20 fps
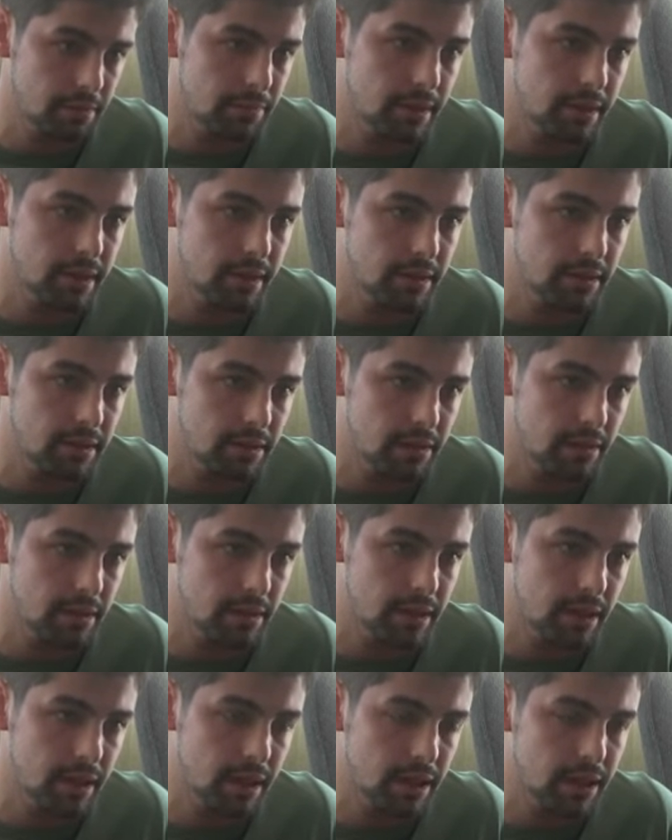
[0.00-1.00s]
fakat
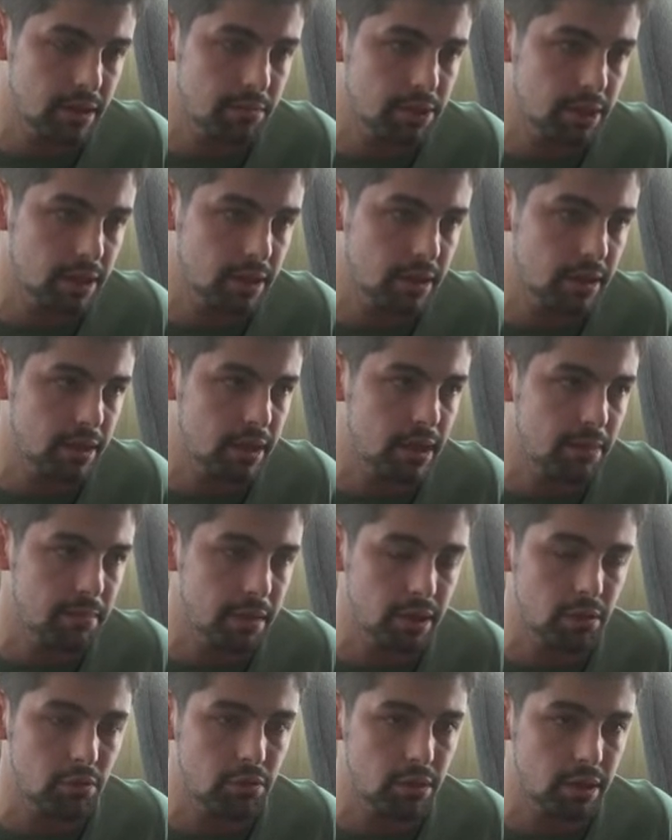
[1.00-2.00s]
e, herhangi bir şekilde
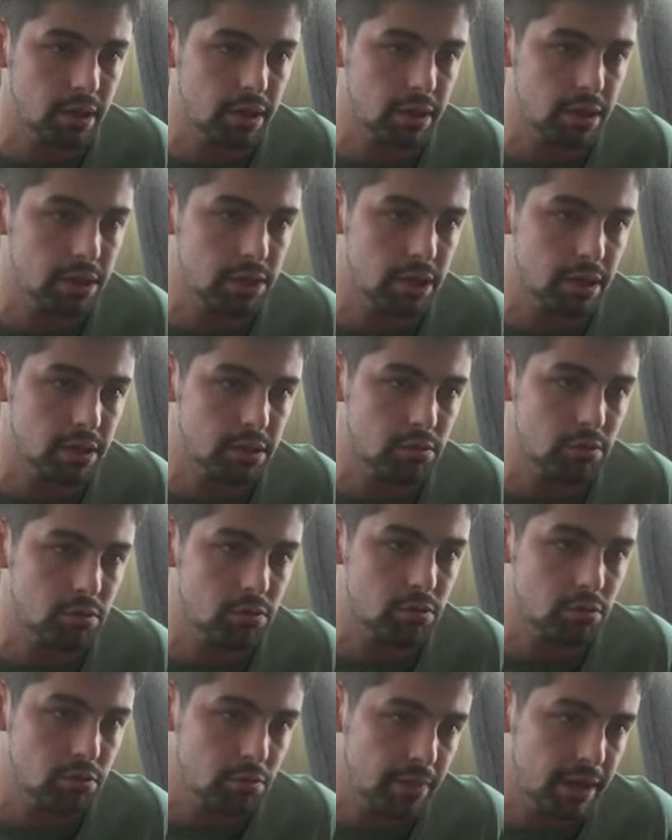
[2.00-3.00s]
kamera görüntülerindeki şahsın
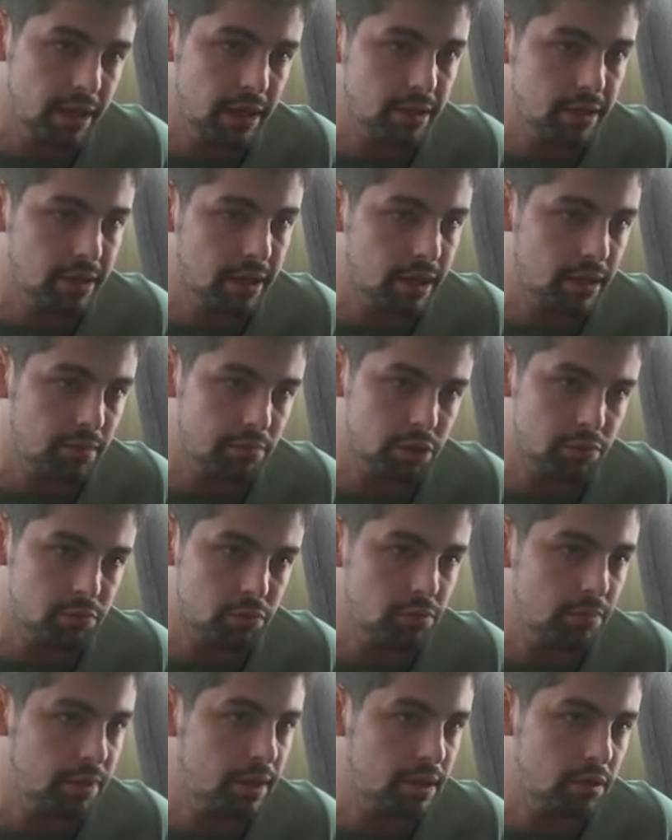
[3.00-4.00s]
olduğu belli değilmiş.
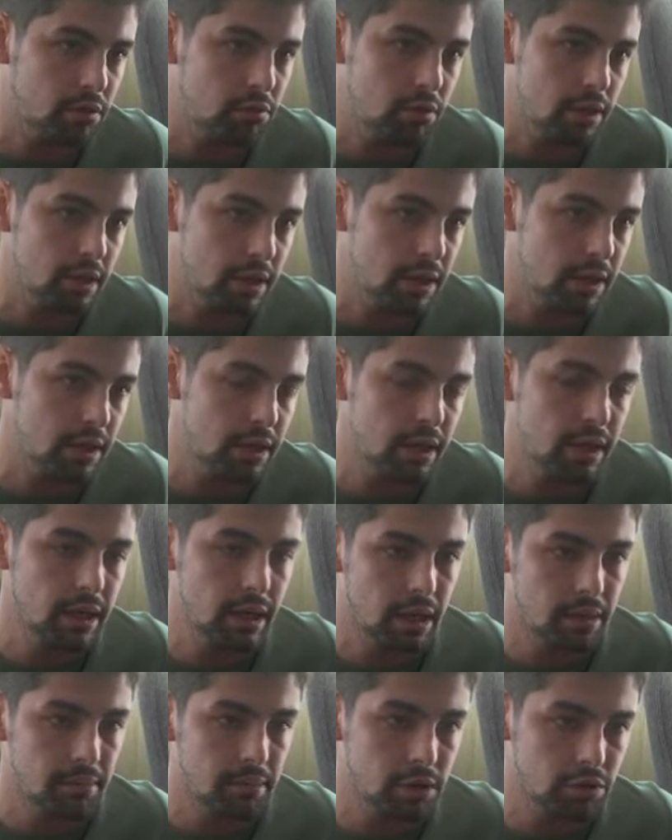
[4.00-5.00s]
Bunu belirtiyorlar.
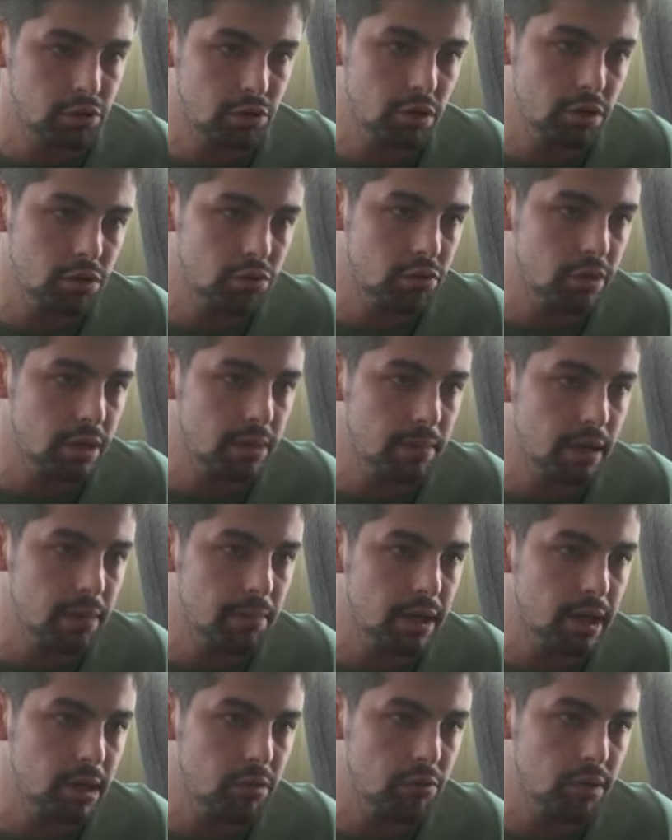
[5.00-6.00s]
Ama şöyle söyleyeyim
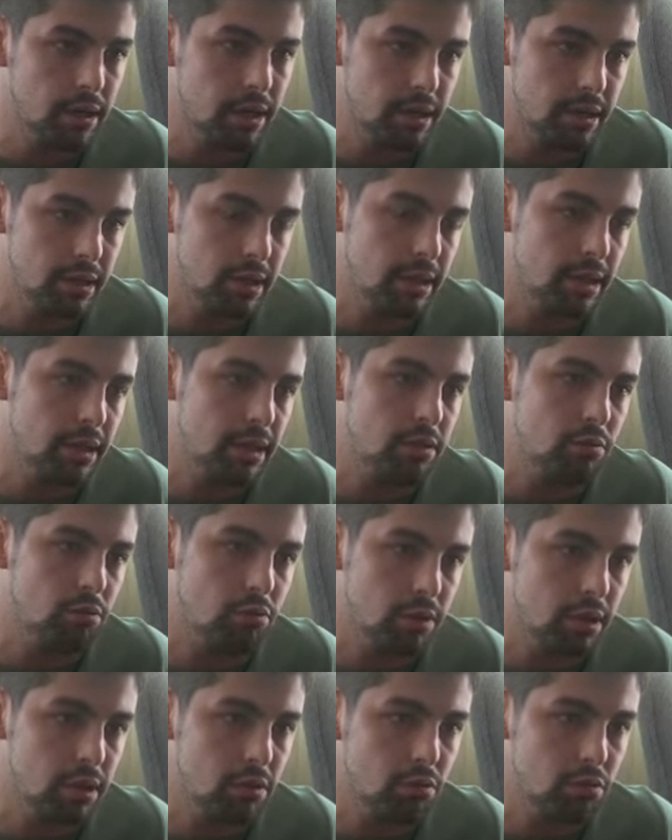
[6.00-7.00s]
kamera görüntülerindekilerin
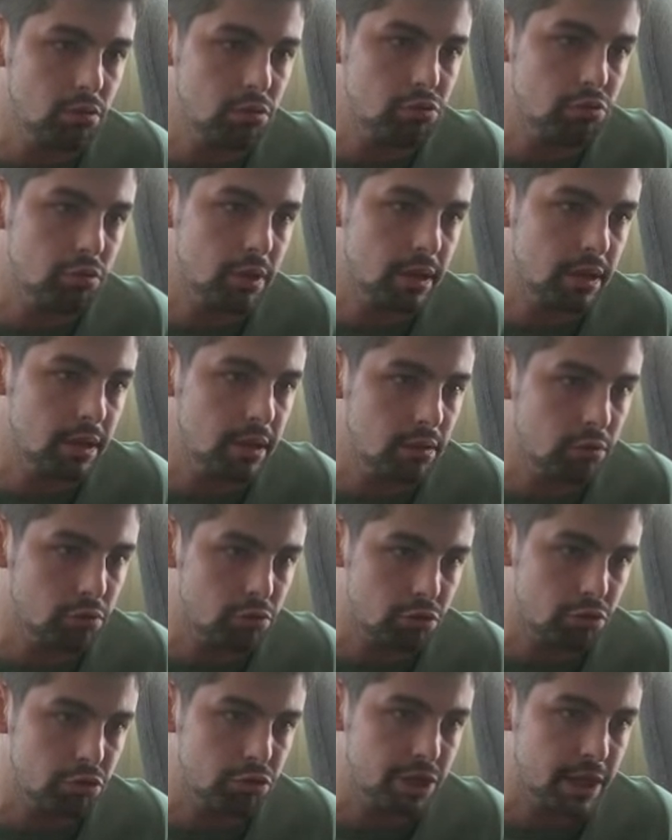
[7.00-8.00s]
onlar olduğu suratları
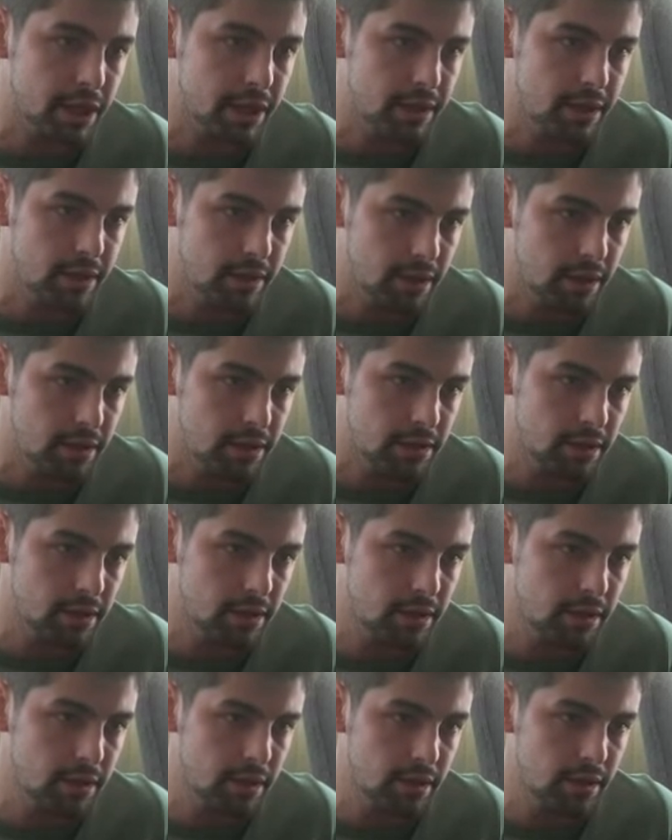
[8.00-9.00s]
gözükür şekilde net.
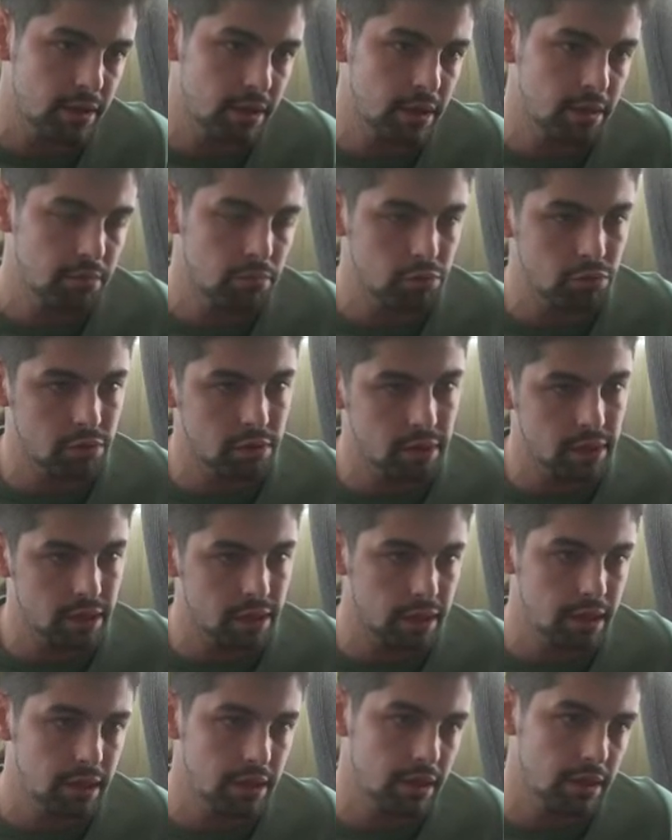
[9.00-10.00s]
Bununla
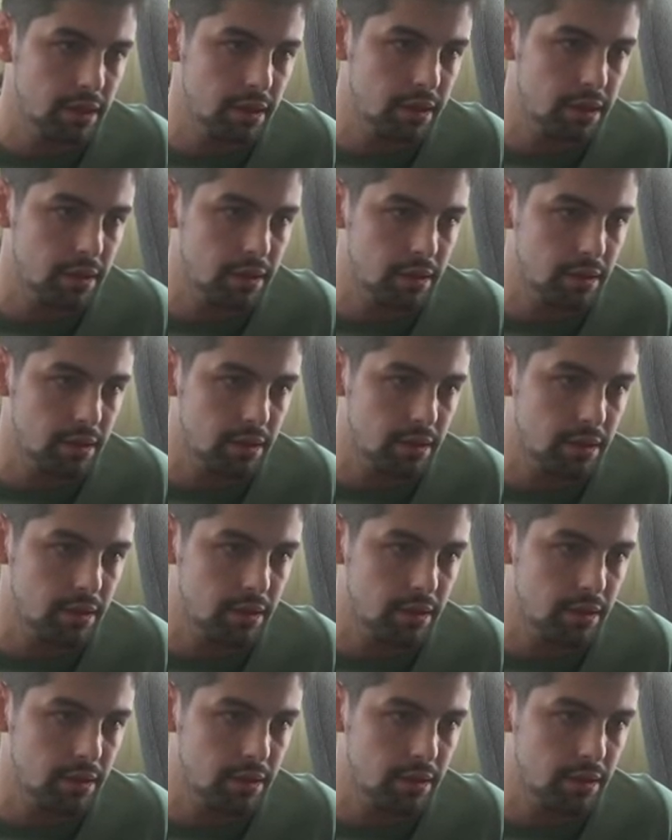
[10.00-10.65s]
ilgili e,